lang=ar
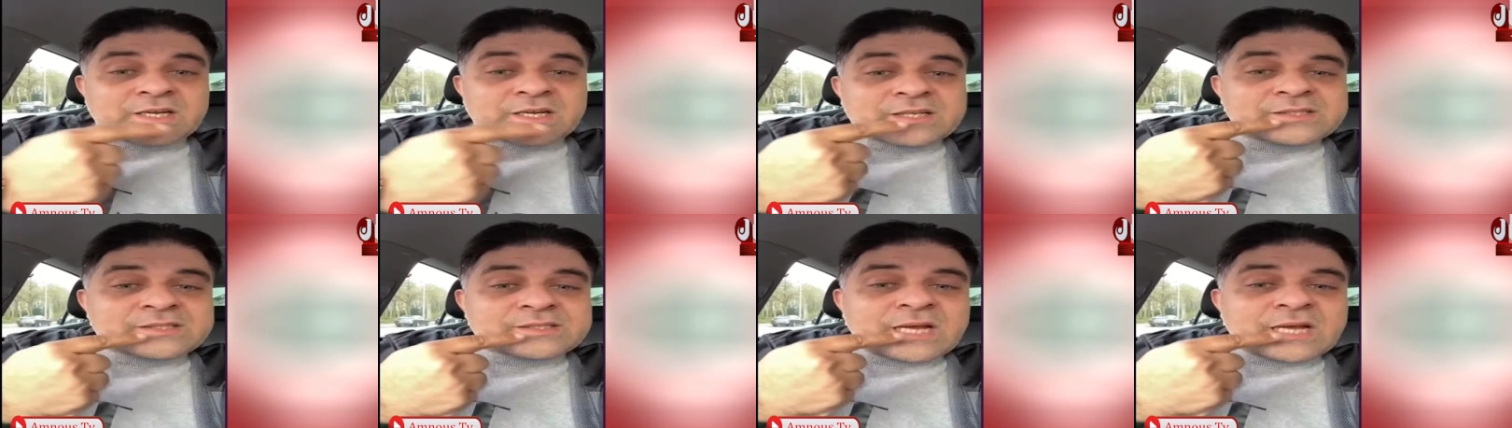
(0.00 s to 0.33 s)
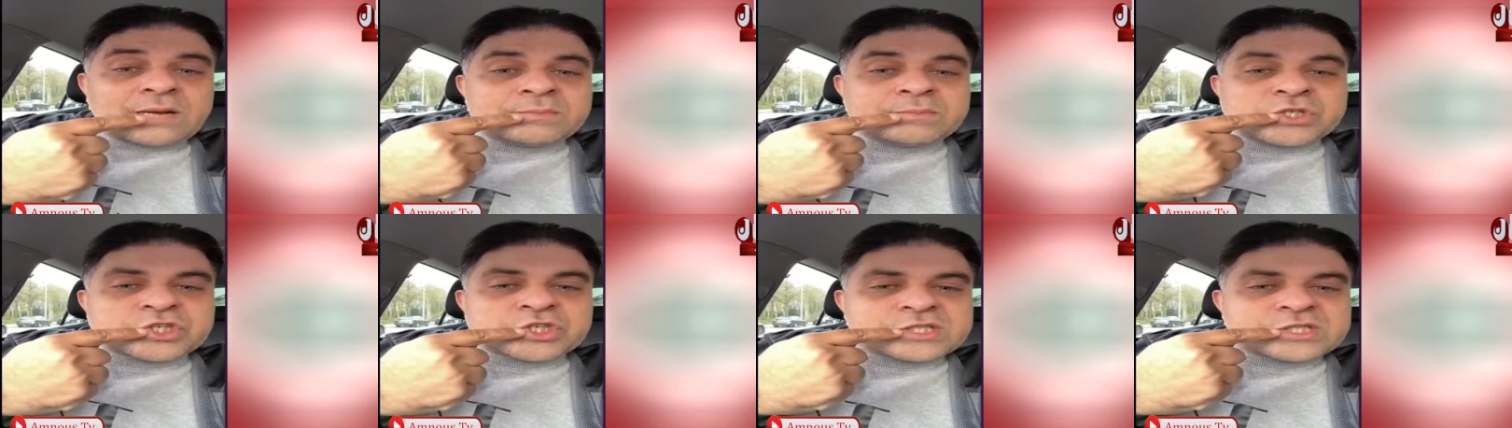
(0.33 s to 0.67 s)

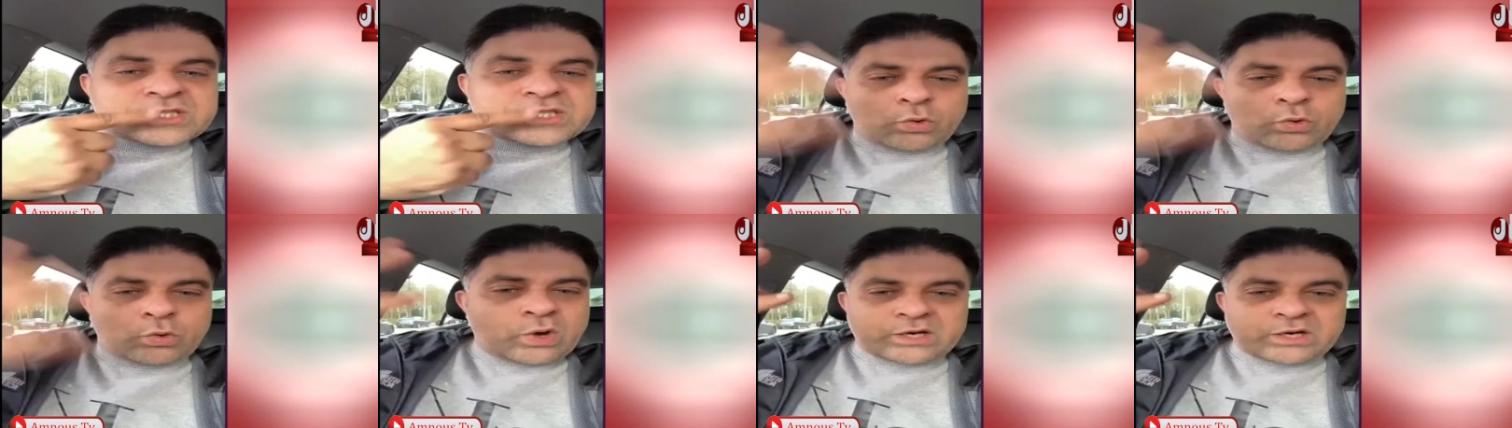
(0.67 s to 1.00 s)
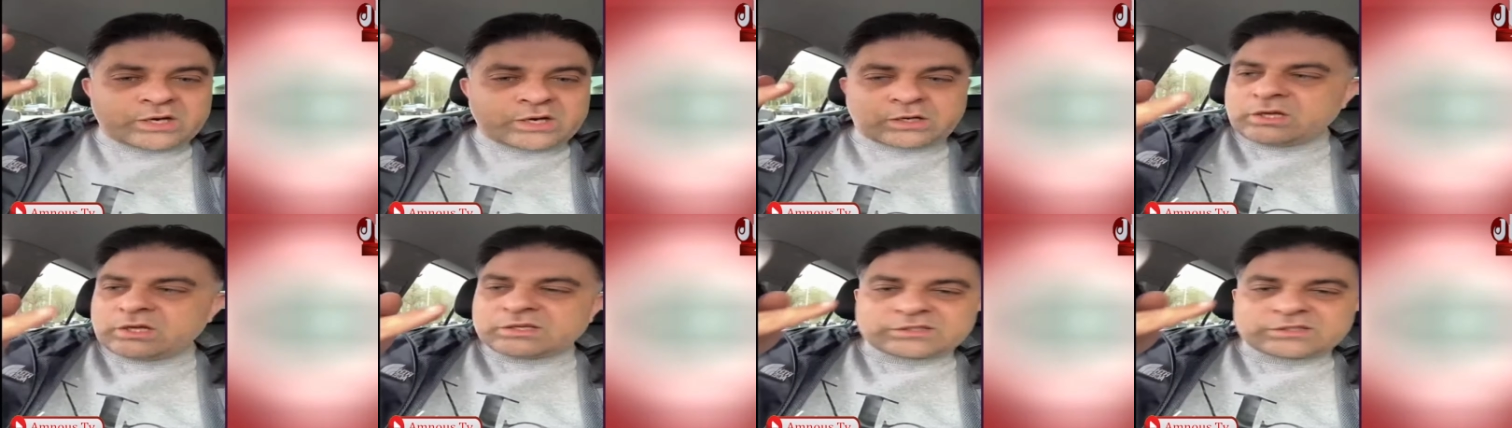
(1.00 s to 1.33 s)
خزاميش
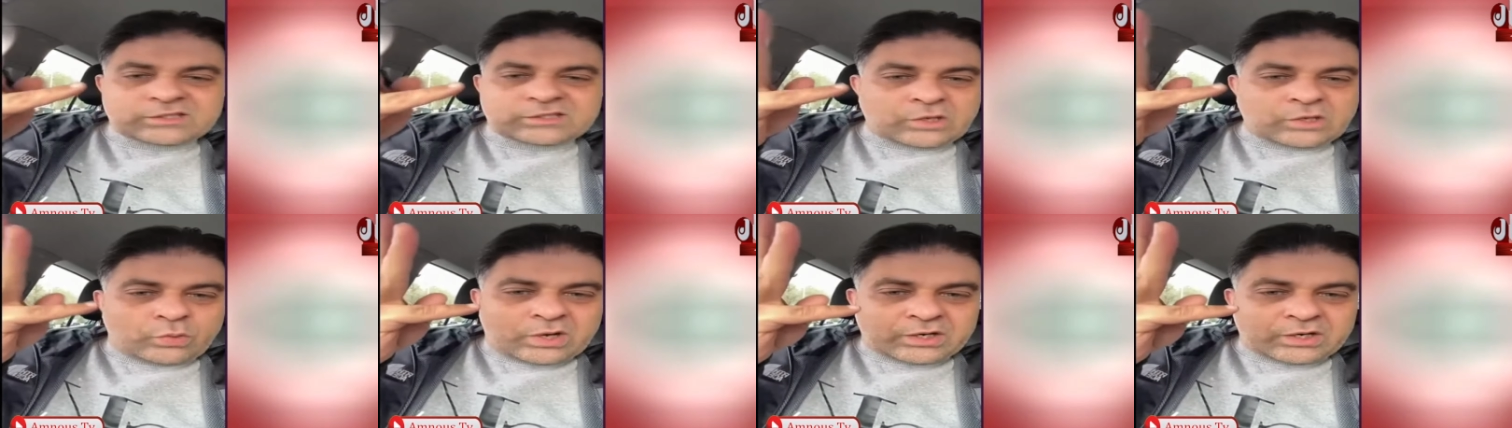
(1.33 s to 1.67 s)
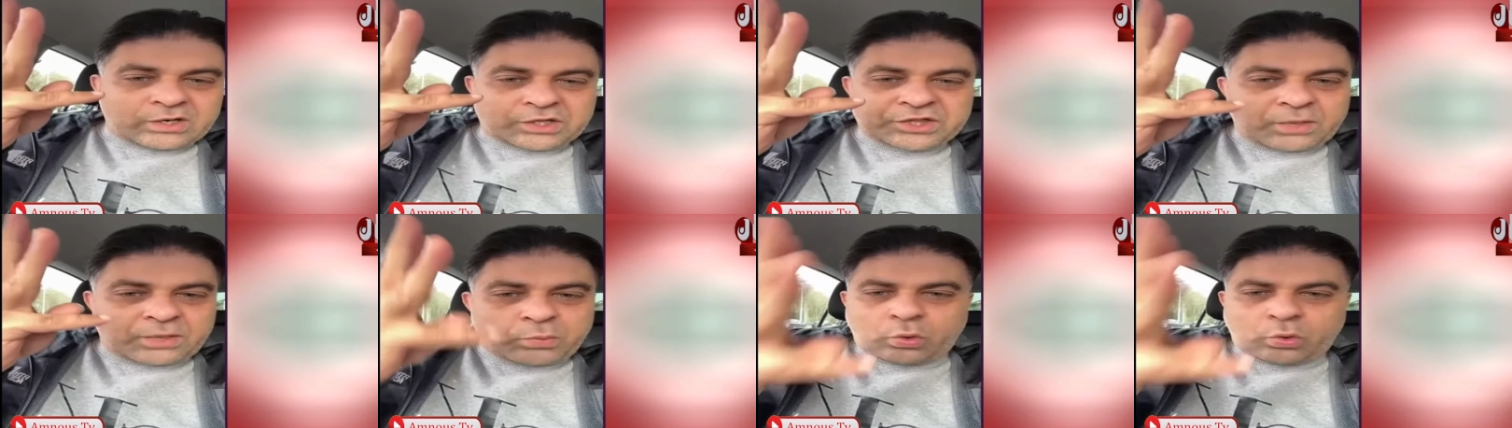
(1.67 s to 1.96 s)
السوار السوار